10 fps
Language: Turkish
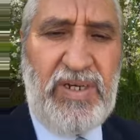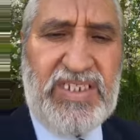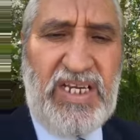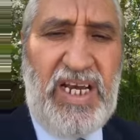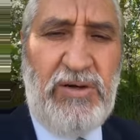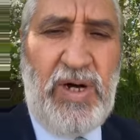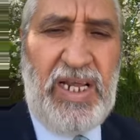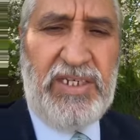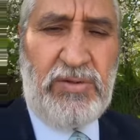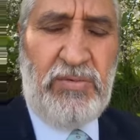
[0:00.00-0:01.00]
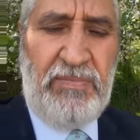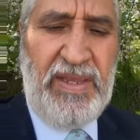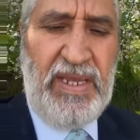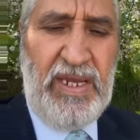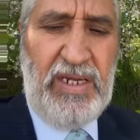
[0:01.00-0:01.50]
Vesselamu aleyküm
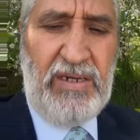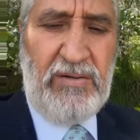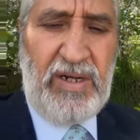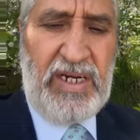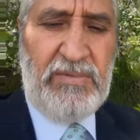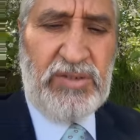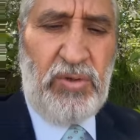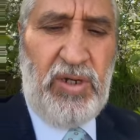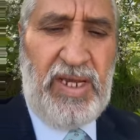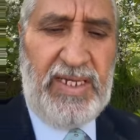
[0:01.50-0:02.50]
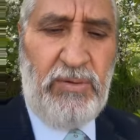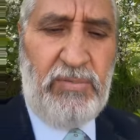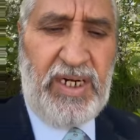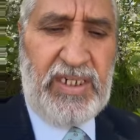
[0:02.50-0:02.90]
ve rahmetullahi ve